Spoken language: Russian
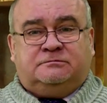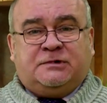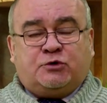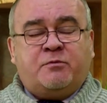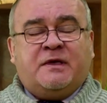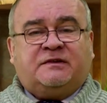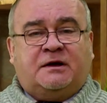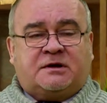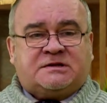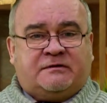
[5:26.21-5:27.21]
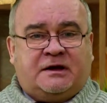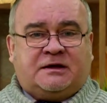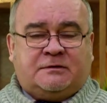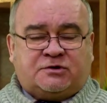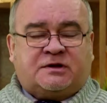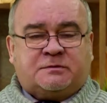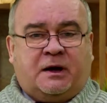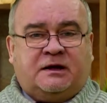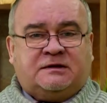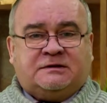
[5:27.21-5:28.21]
не то место образования, где можно
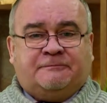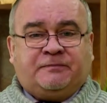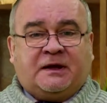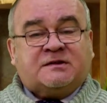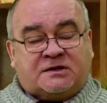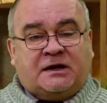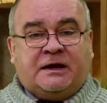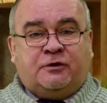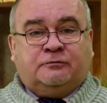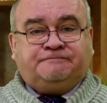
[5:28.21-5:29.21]
разбогатеть, к сожалению.